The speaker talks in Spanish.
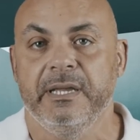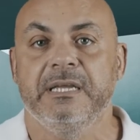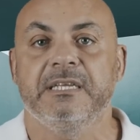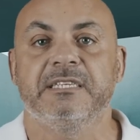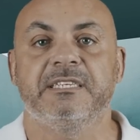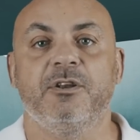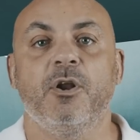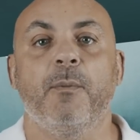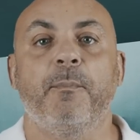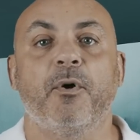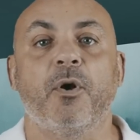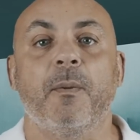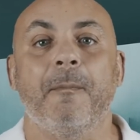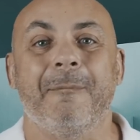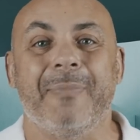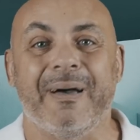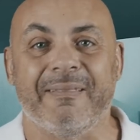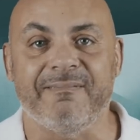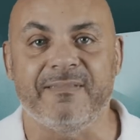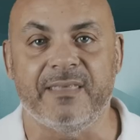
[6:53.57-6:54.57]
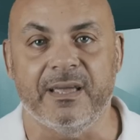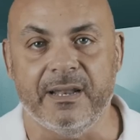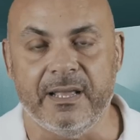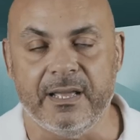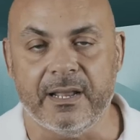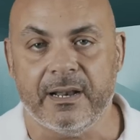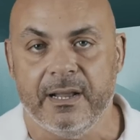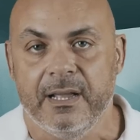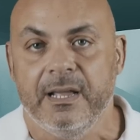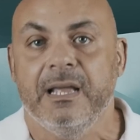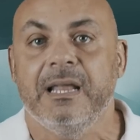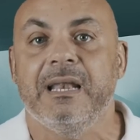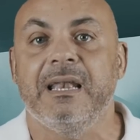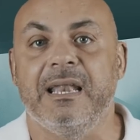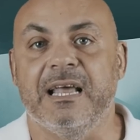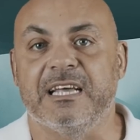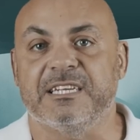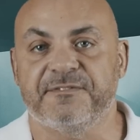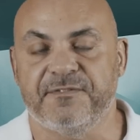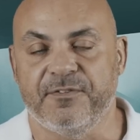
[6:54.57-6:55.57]
sino por mantener
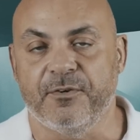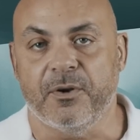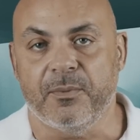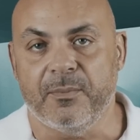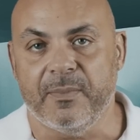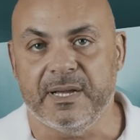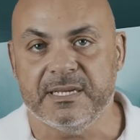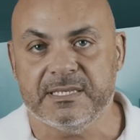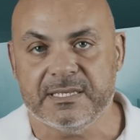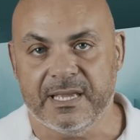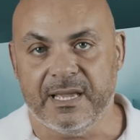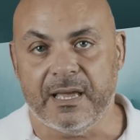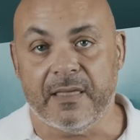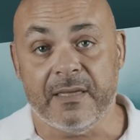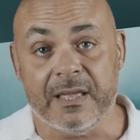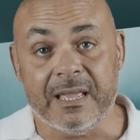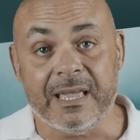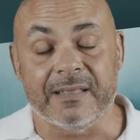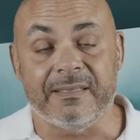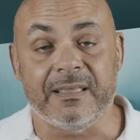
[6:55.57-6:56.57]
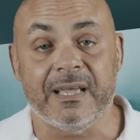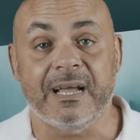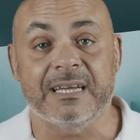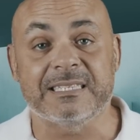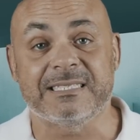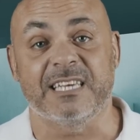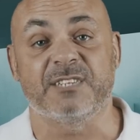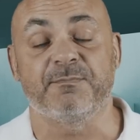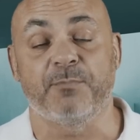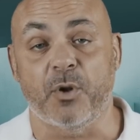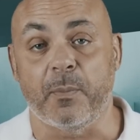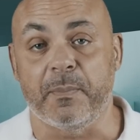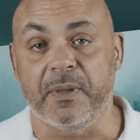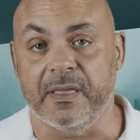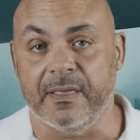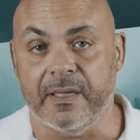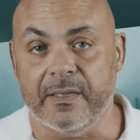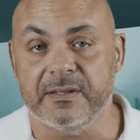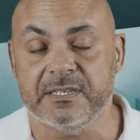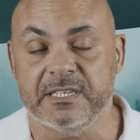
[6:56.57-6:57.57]
las formas que hacen que tenga estas
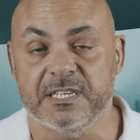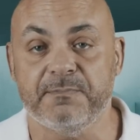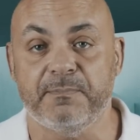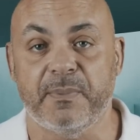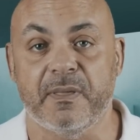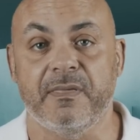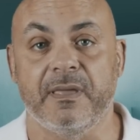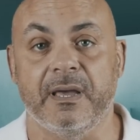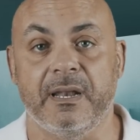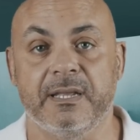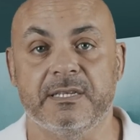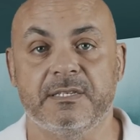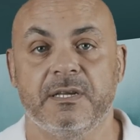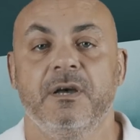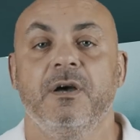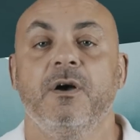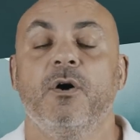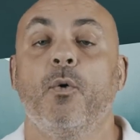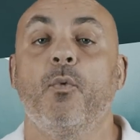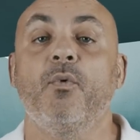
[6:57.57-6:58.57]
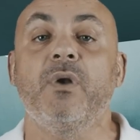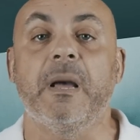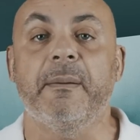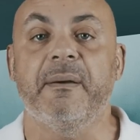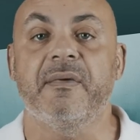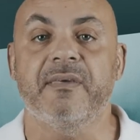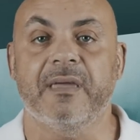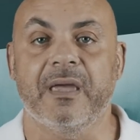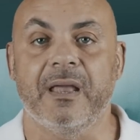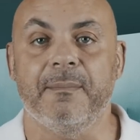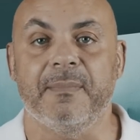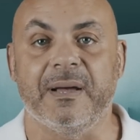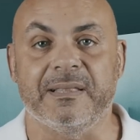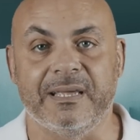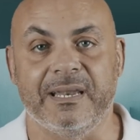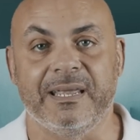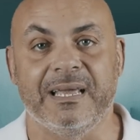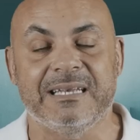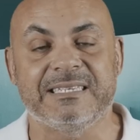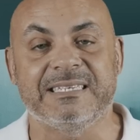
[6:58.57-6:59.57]
propiedades especiales una vez que el
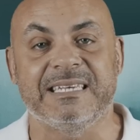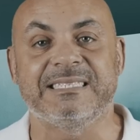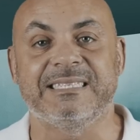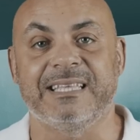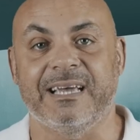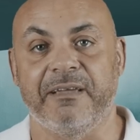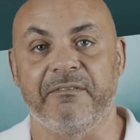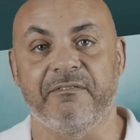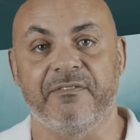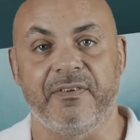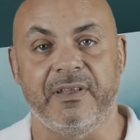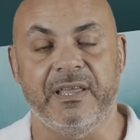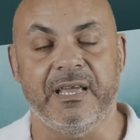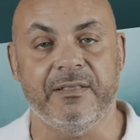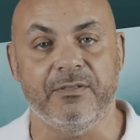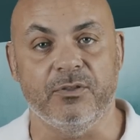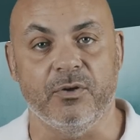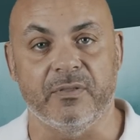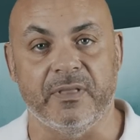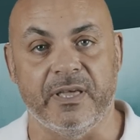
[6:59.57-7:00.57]
material se está enfriando.